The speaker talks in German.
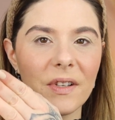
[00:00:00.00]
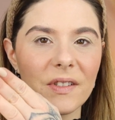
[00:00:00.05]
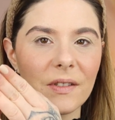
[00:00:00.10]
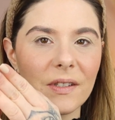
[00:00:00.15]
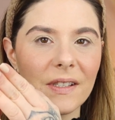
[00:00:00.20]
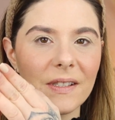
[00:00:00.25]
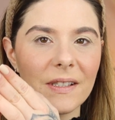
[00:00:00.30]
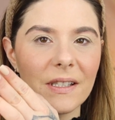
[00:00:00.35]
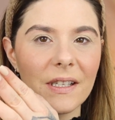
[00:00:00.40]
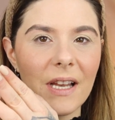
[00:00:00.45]
Also
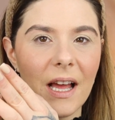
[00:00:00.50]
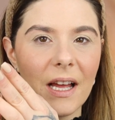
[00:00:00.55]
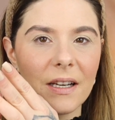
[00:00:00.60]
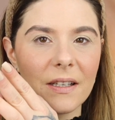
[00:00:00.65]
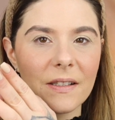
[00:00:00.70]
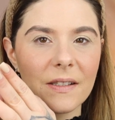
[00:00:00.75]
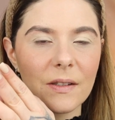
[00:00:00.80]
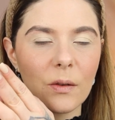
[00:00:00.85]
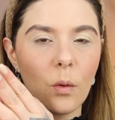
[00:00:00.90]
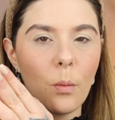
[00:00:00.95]
das sind
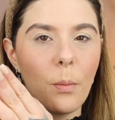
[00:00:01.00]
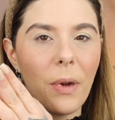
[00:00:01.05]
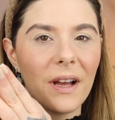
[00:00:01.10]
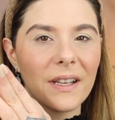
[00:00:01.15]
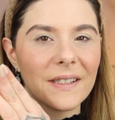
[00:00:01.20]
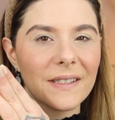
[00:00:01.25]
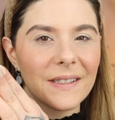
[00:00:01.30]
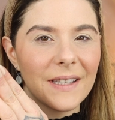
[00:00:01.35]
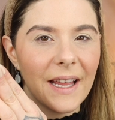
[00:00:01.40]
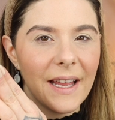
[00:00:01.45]
alles so
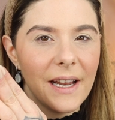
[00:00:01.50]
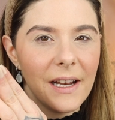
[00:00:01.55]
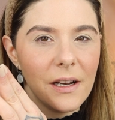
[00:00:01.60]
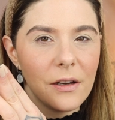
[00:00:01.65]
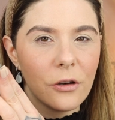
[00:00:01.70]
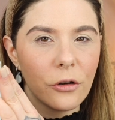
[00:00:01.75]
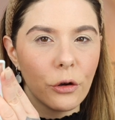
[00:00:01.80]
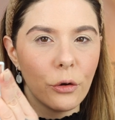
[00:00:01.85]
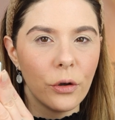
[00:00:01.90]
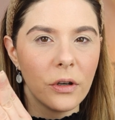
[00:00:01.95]

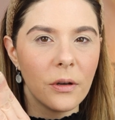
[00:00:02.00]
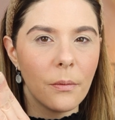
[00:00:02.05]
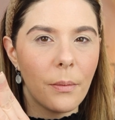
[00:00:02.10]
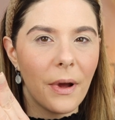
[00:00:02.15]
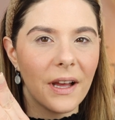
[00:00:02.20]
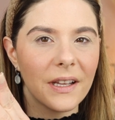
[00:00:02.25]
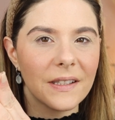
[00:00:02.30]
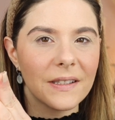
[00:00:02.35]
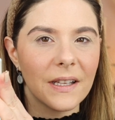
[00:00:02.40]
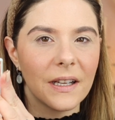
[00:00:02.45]
Pastelltöne.
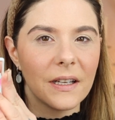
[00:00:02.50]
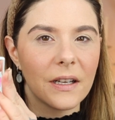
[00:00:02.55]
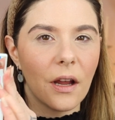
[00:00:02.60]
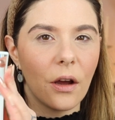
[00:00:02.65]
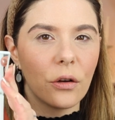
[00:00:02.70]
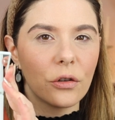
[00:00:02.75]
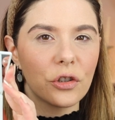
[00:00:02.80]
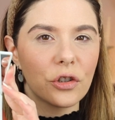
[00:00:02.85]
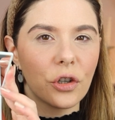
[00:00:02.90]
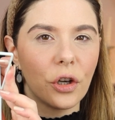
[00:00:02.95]
Passt halt
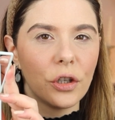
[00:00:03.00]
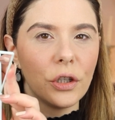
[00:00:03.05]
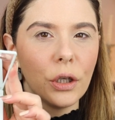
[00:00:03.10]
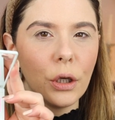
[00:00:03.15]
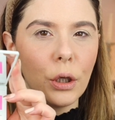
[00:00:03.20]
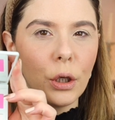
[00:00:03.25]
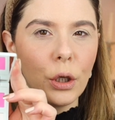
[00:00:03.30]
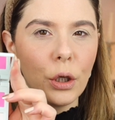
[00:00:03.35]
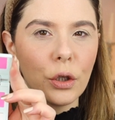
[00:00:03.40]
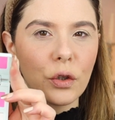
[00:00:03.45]
auch schon
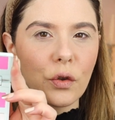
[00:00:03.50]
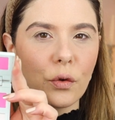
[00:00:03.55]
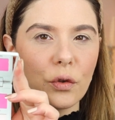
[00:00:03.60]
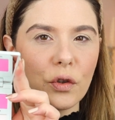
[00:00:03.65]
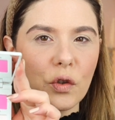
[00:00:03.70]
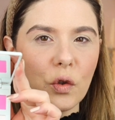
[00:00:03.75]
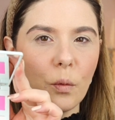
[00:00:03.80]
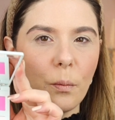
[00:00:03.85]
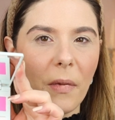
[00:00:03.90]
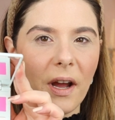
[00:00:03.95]
so
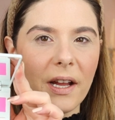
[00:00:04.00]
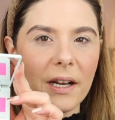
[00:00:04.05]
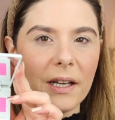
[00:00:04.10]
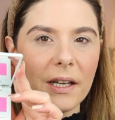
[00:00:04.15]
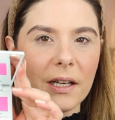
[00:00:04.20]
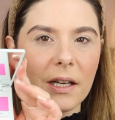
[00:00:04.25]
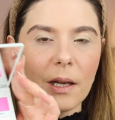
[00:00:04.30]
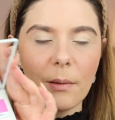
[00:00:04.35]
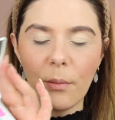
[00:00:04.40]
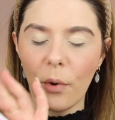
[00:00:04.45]
zu My
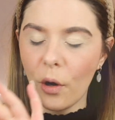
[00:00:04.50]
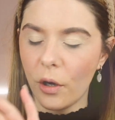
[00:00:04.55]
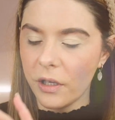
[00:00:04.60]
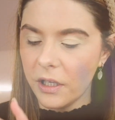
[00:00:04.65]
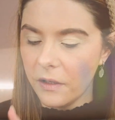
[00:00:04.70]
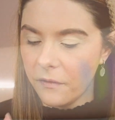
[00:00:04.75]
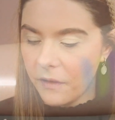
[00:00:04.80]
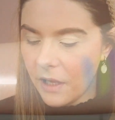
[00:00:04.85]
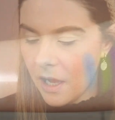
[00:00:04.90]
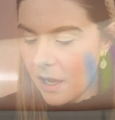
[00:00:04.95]
Little
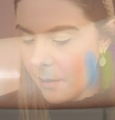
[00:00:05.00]
Pony. Wir